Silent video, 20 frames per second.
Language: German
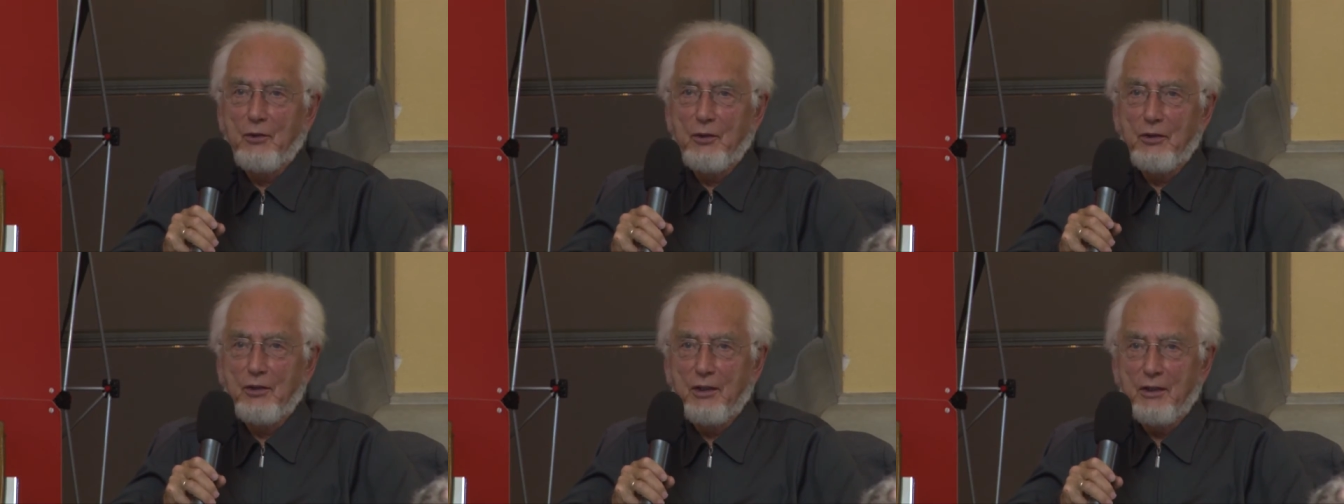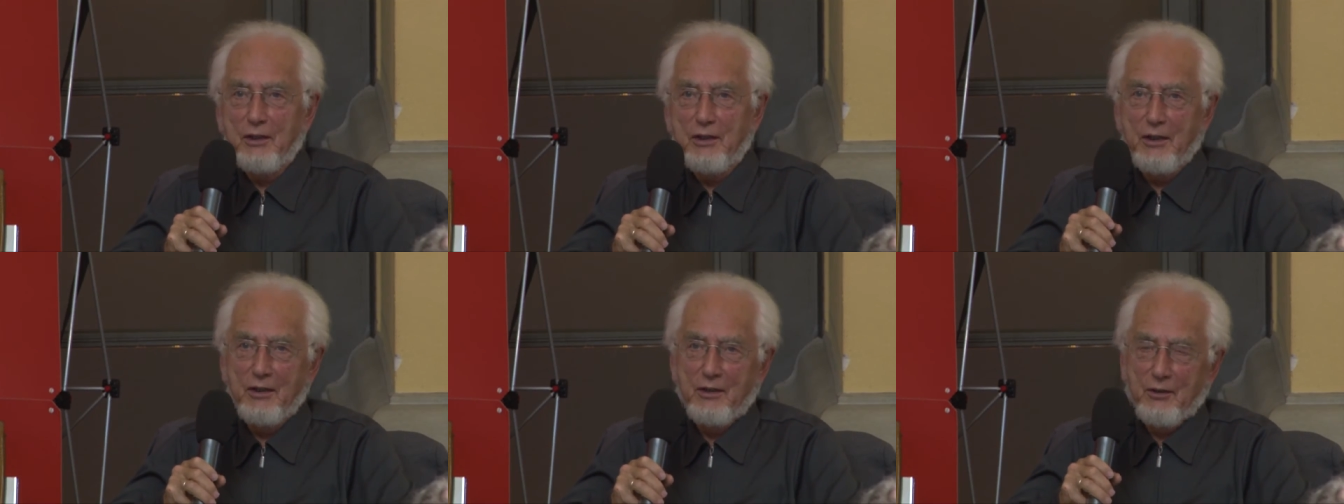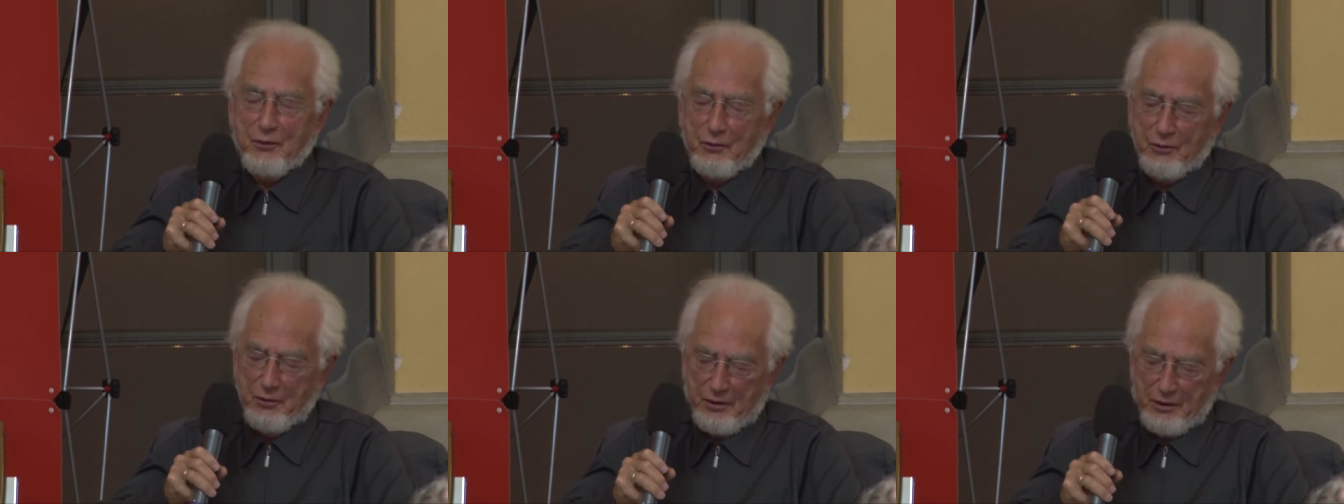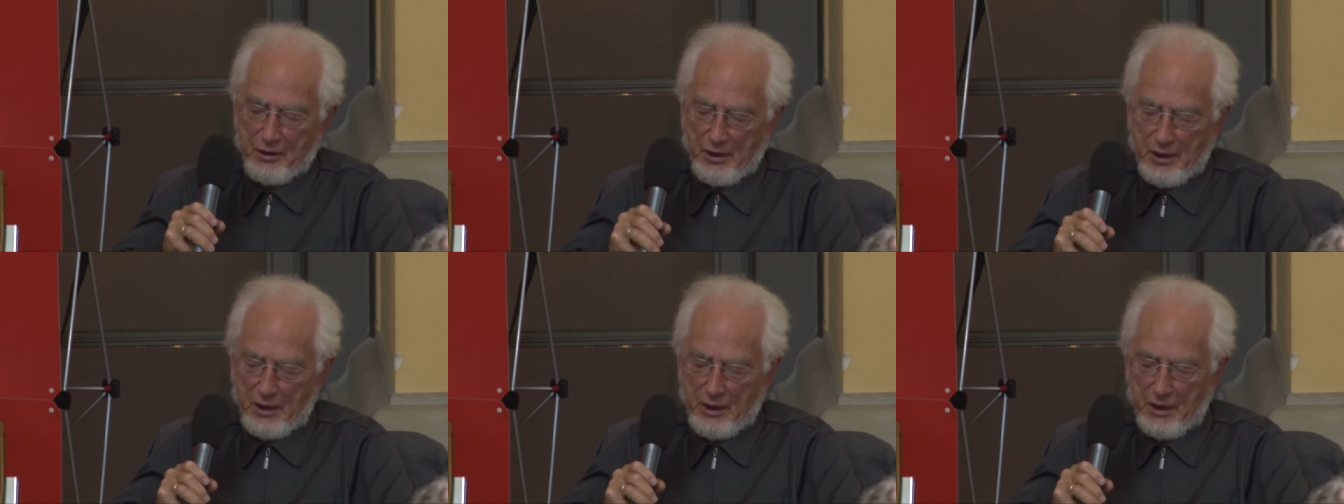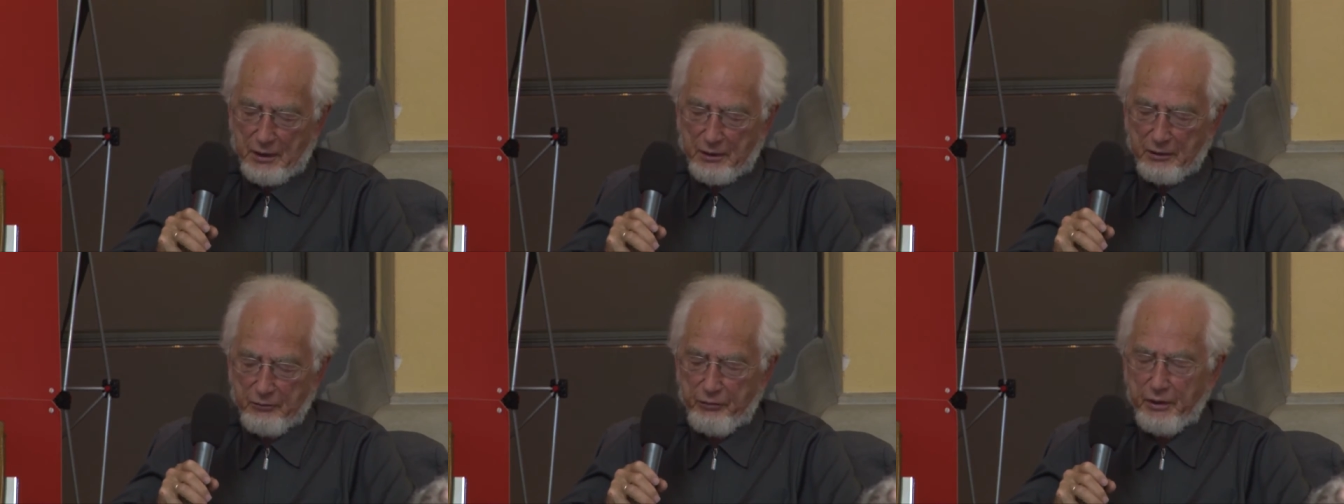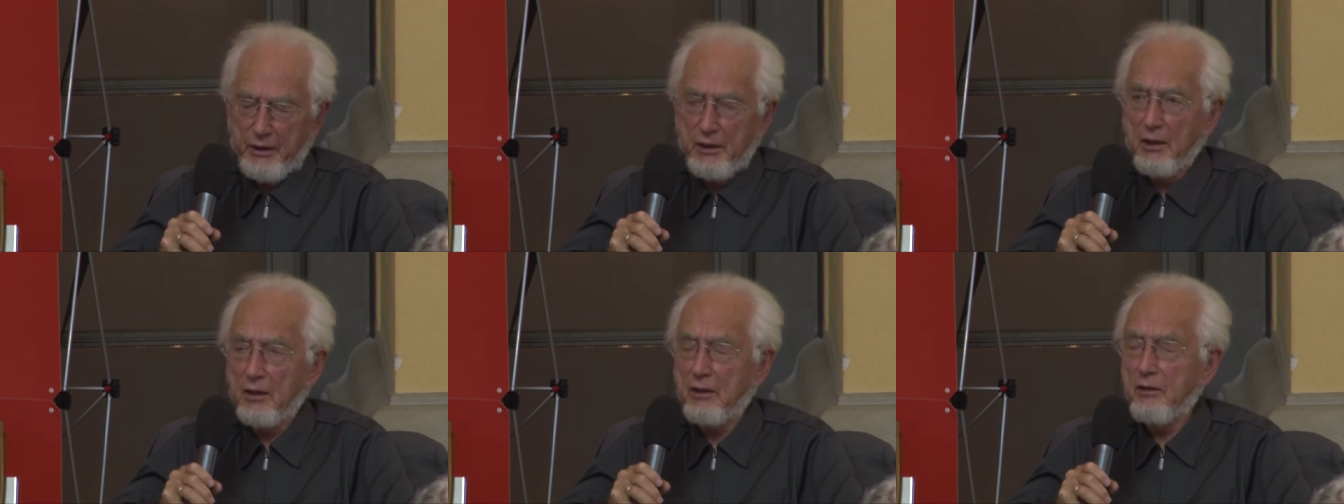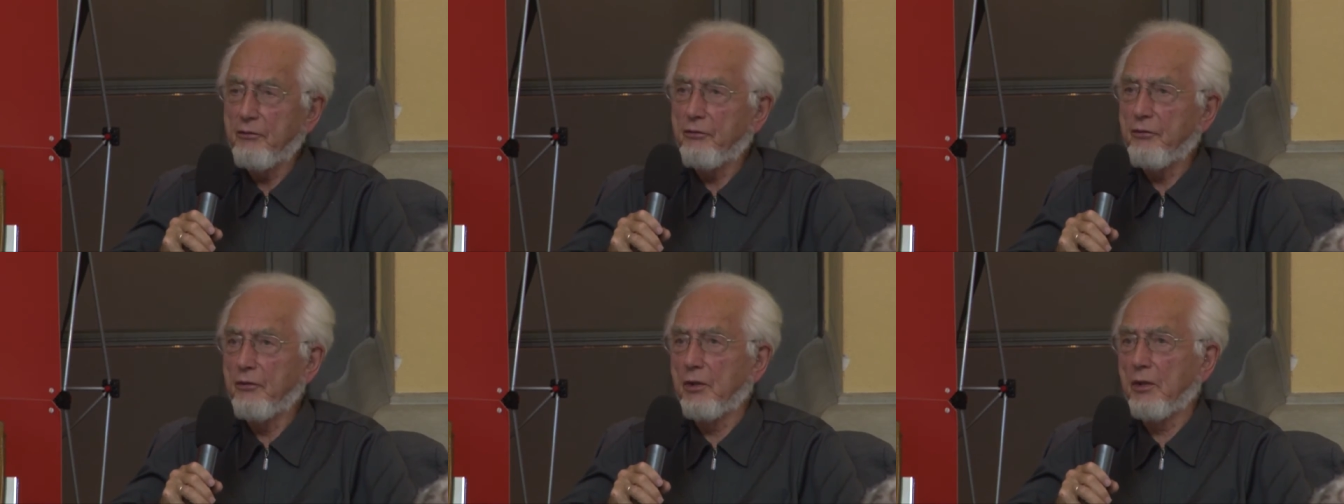unter den Unterlagen
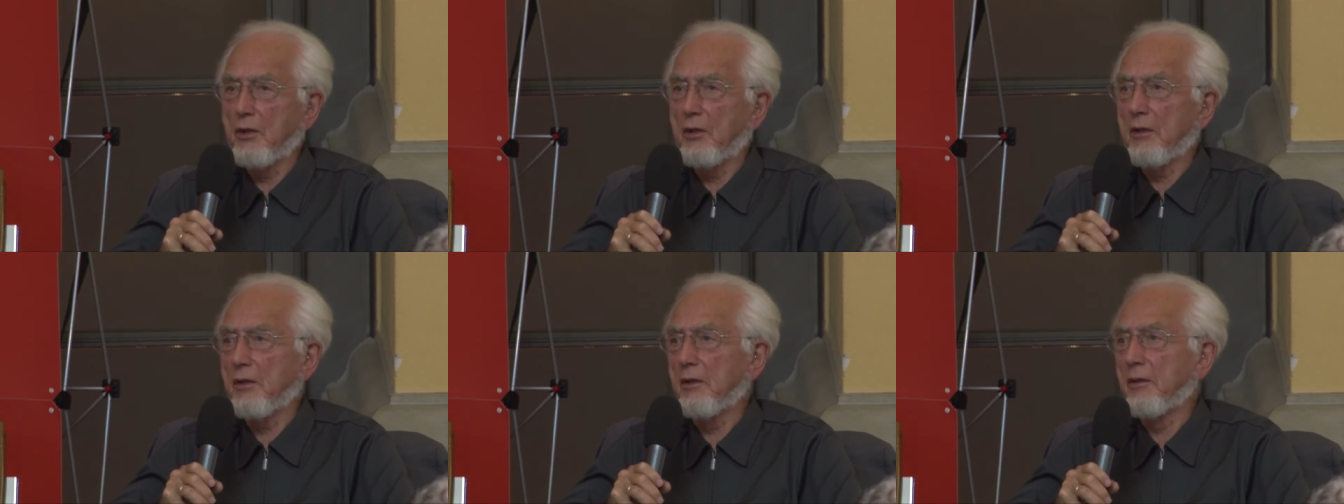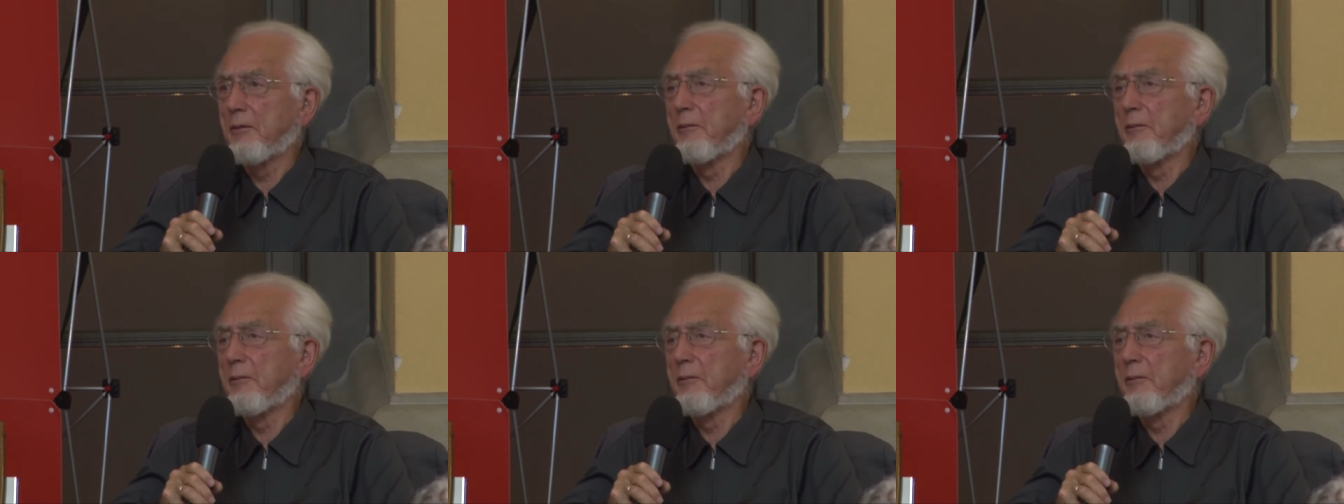wiedergefunden.